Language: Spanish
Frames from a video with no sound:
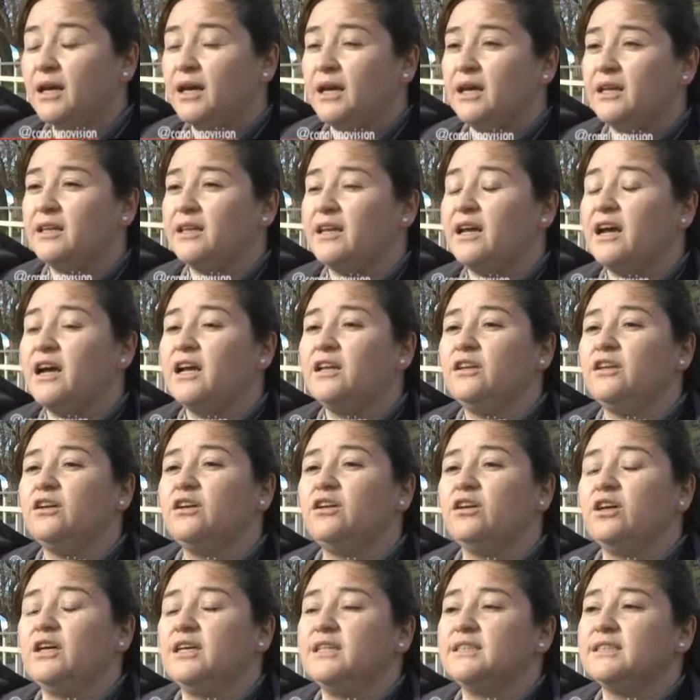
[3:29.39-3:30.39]
Este
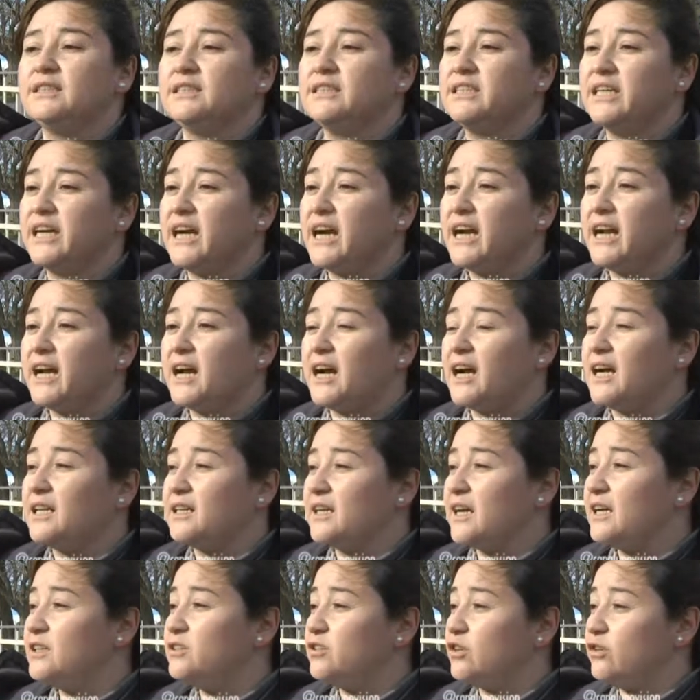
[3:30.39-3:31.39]
año es llegar a
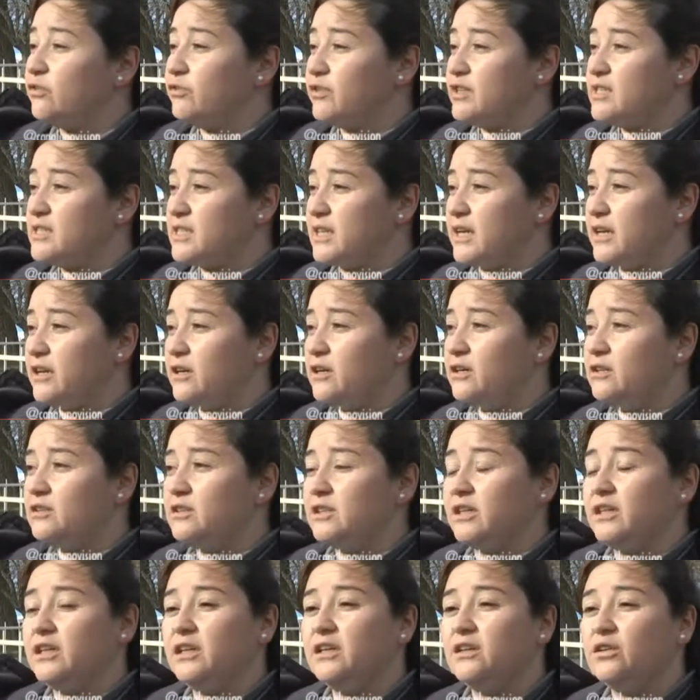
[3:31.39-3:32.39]
catástrofe cero,
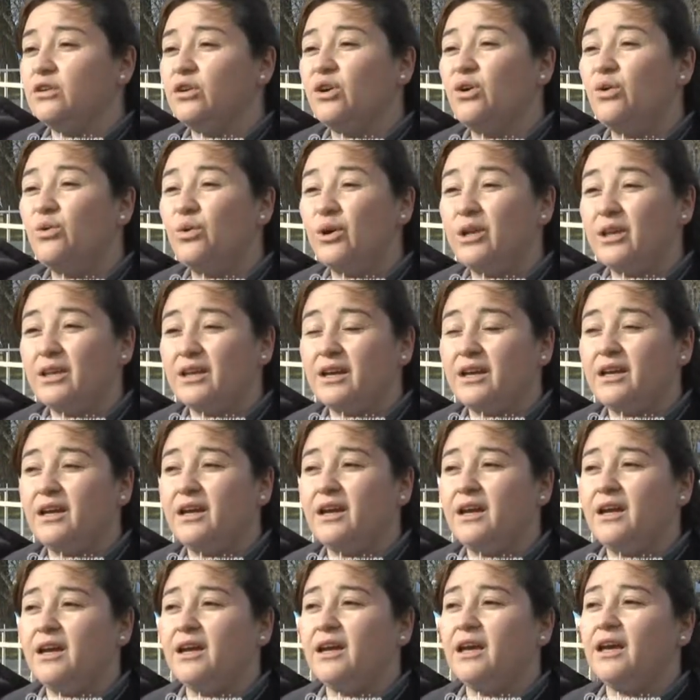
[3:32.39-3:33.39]
teniendo en cuenta
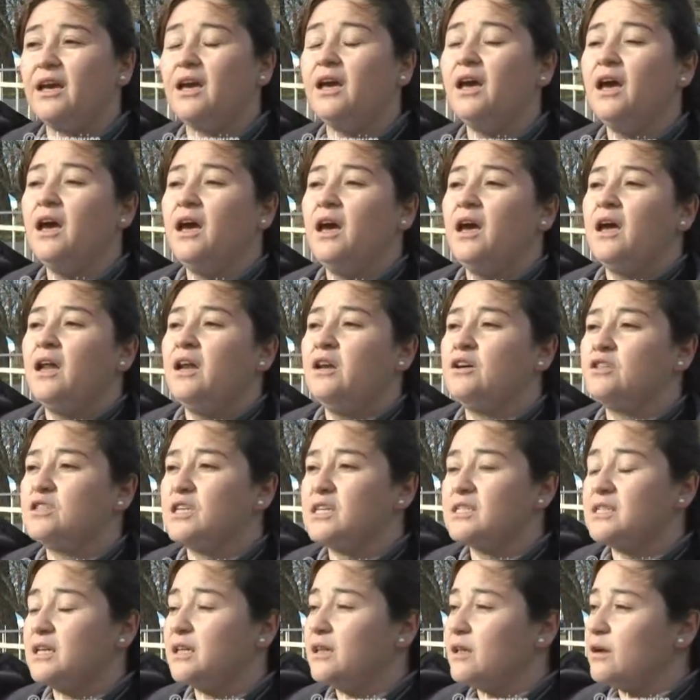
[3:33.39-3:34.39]
de que los
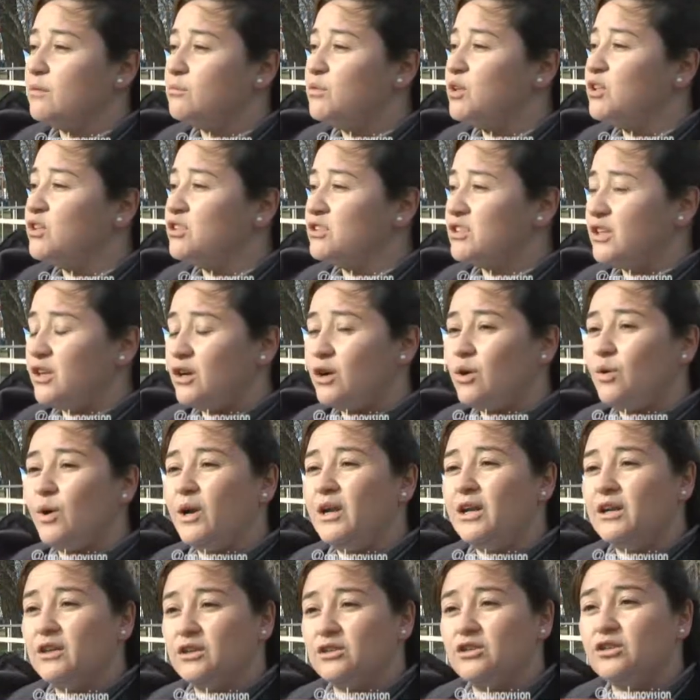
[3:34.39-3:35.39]
asentamientos en los
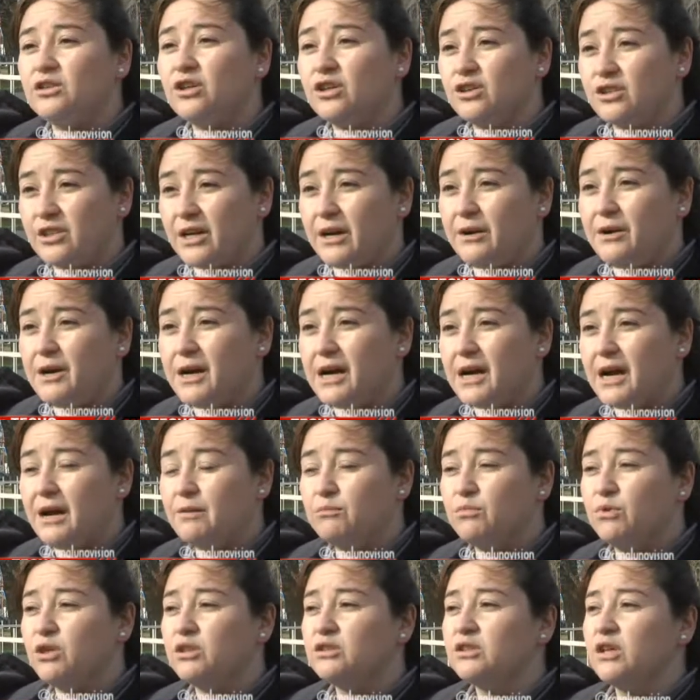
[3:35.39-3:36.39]
cuales nosotros
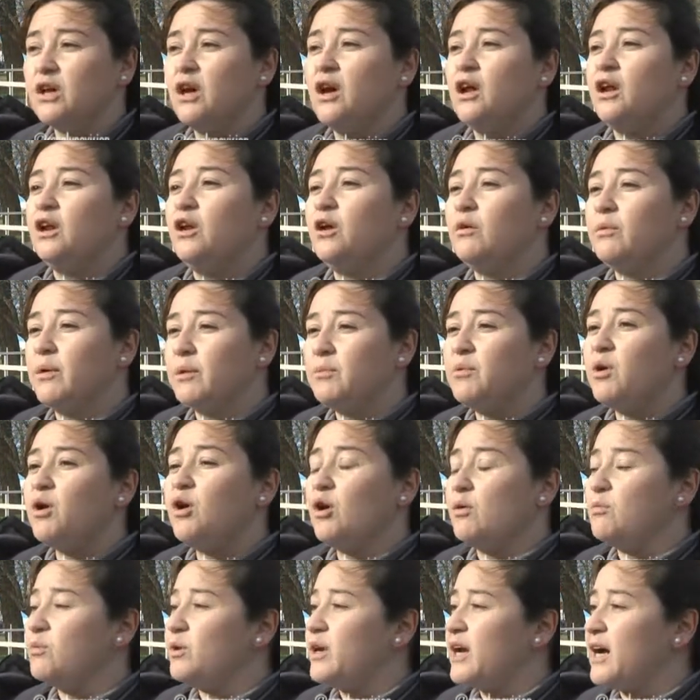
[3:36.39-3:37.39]
trabajamos los vemos
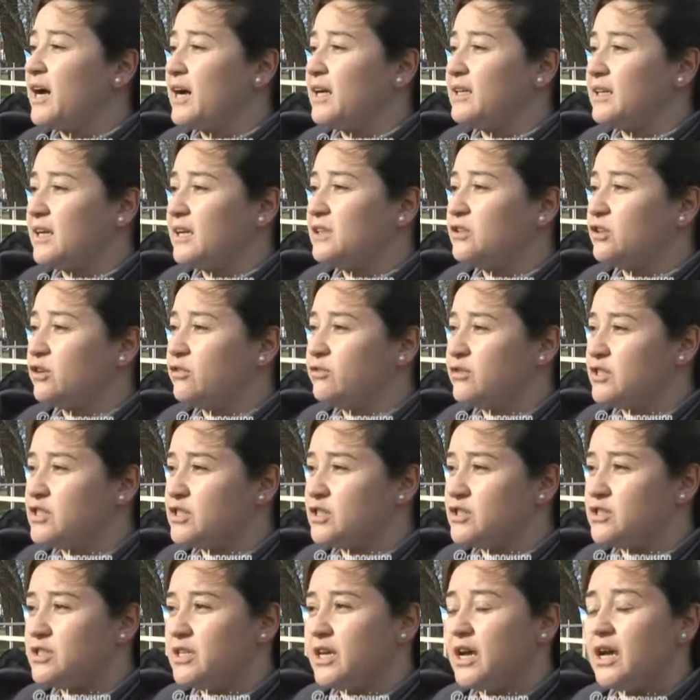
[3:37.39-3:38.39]
como una catástrofe
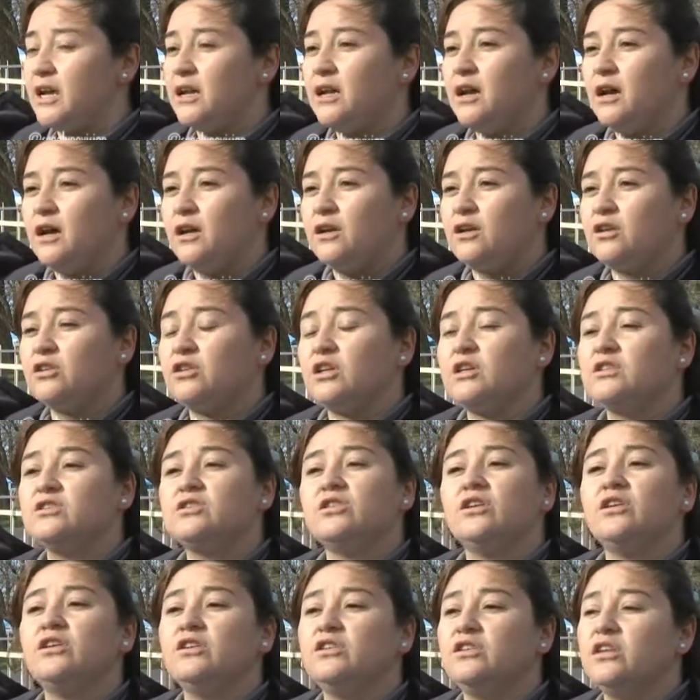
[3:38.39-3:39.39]
social. No tan
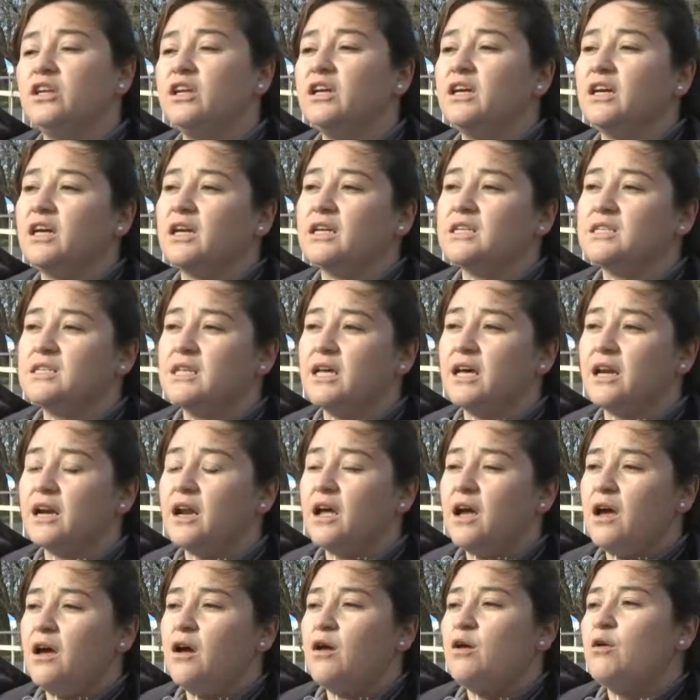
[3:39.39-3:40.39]
solo tiene que ser
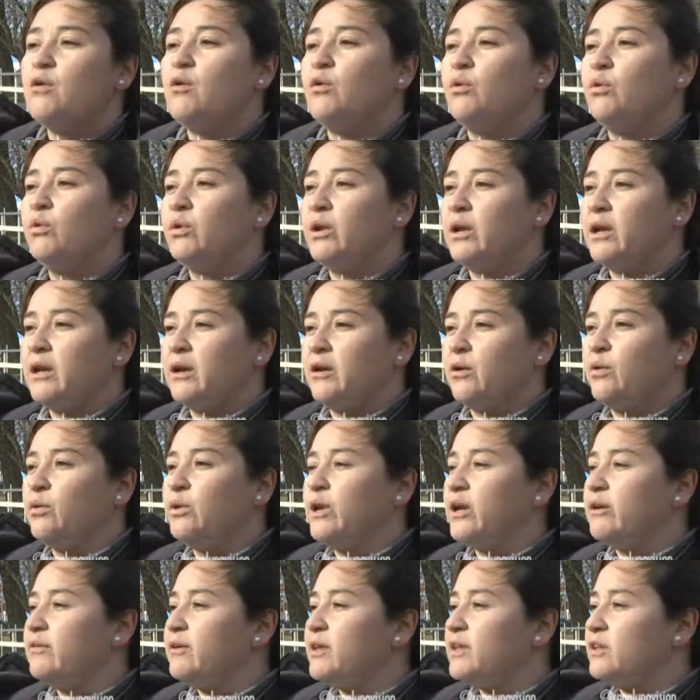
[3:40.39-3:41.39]

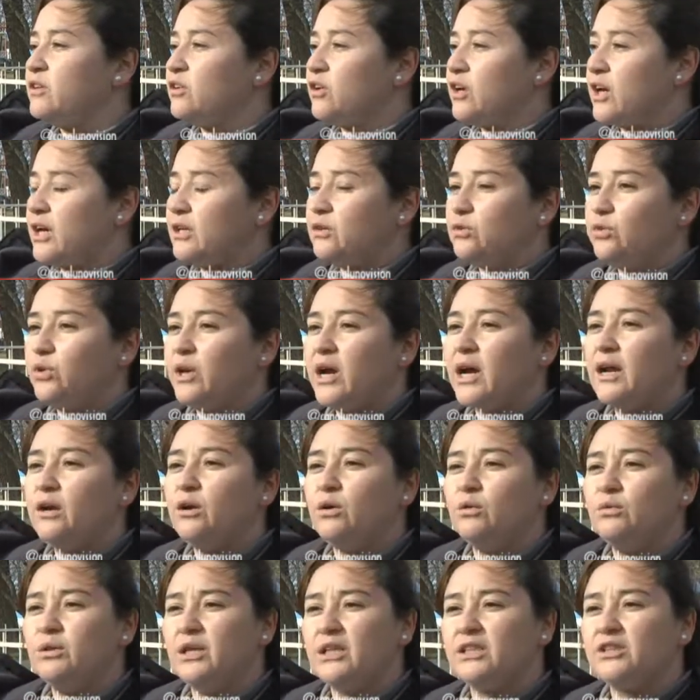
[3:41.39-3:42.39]
un, evento natural
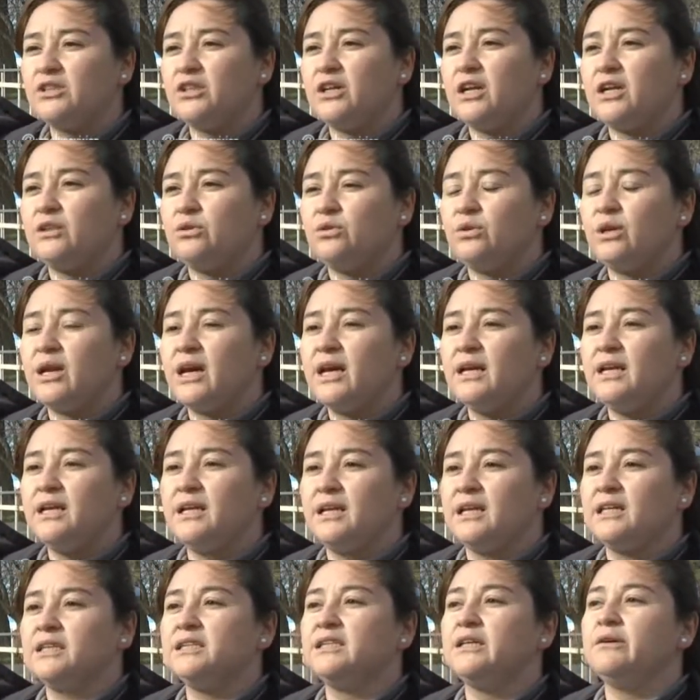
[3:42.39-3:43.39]
o un hecho natural
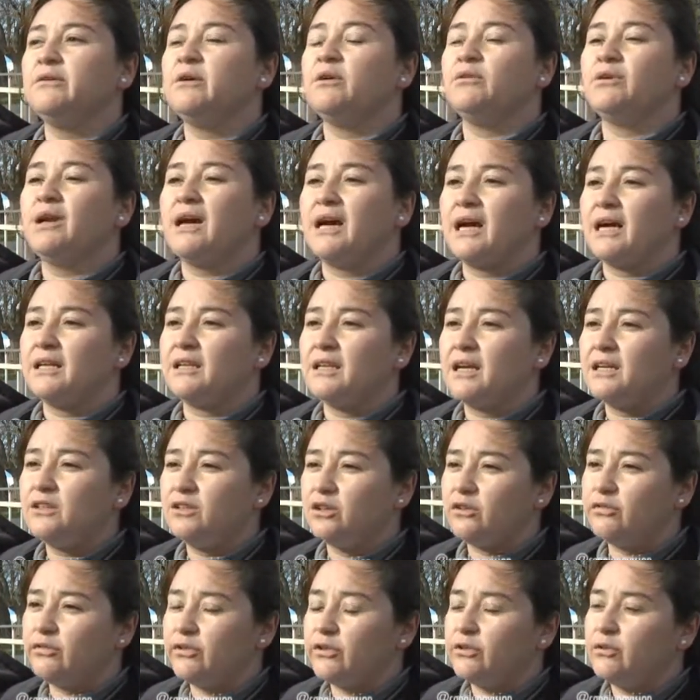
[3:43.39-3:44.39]
el que lleva a una
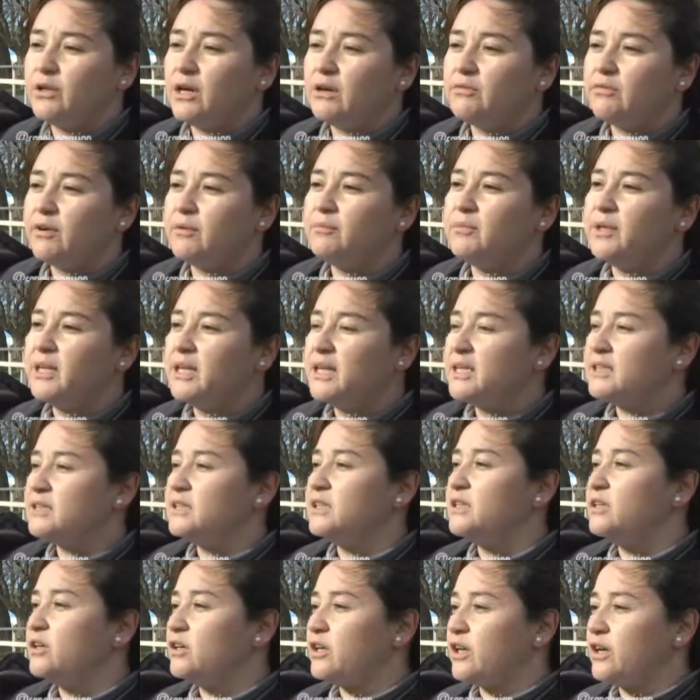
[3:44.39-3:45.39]
catástrofe de una familia,
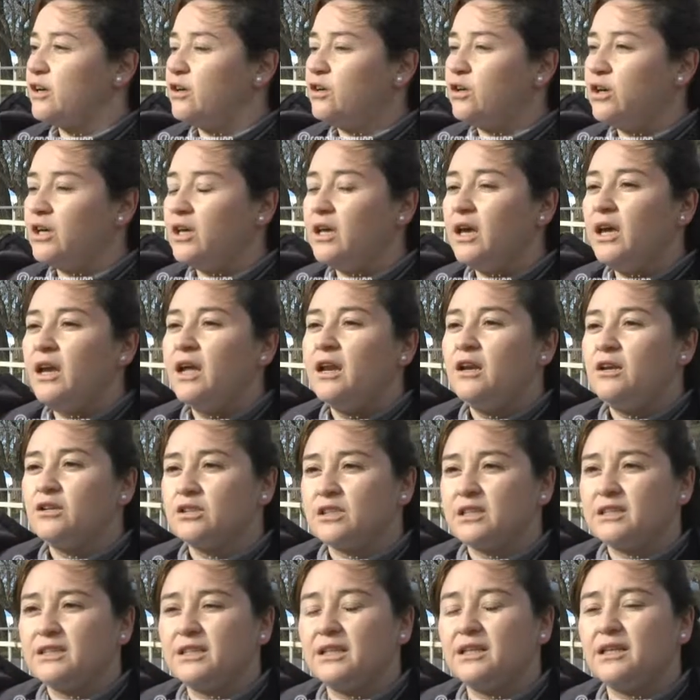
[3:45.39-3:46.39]
sino que hoy los
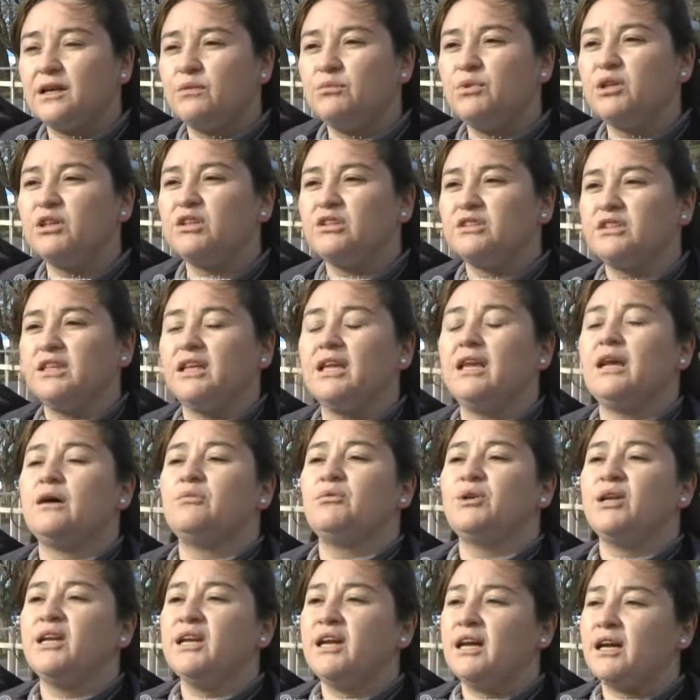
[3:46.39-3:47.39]
asentamientos y de la
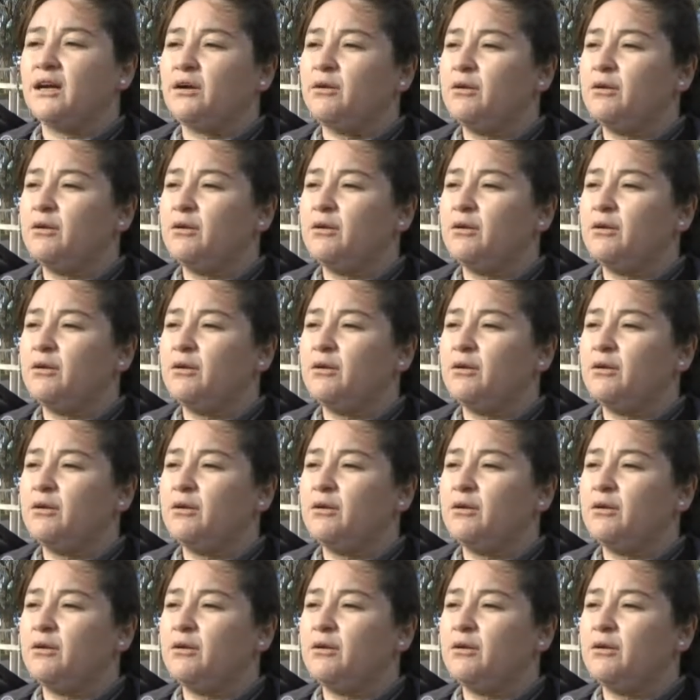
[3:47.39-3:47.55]
manera